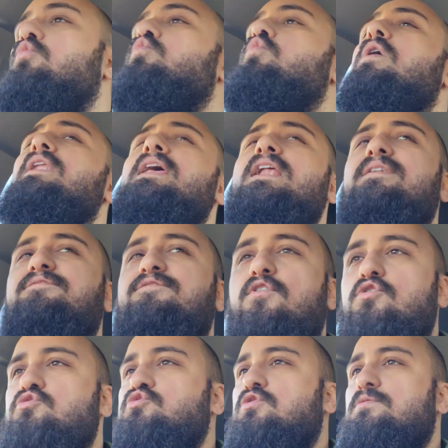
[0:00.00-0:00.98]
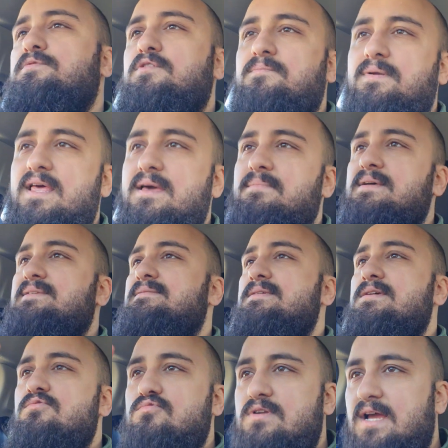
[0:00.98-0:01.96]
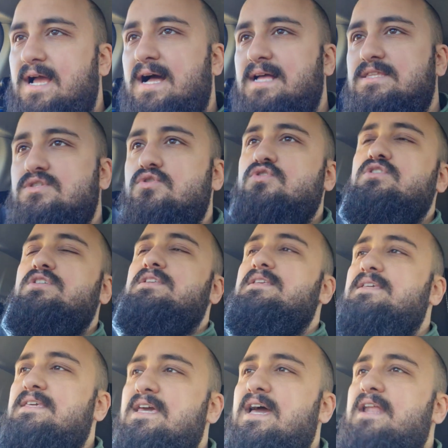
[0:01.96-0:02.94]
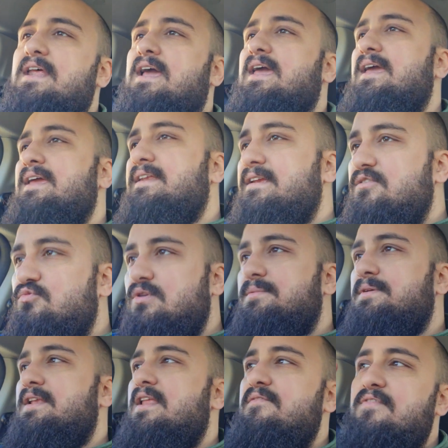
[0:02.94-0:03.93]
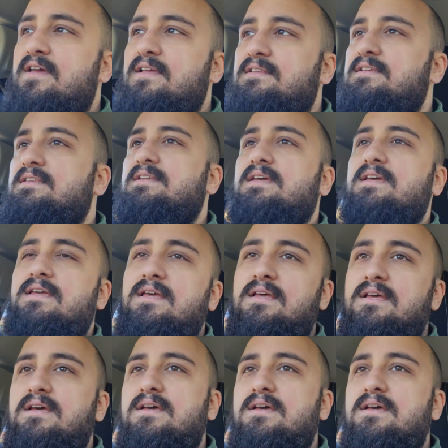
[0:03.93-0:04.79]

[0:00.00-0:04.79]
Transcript: qual è il vostro problema se un ragazzo si dichiara gay nel 2023?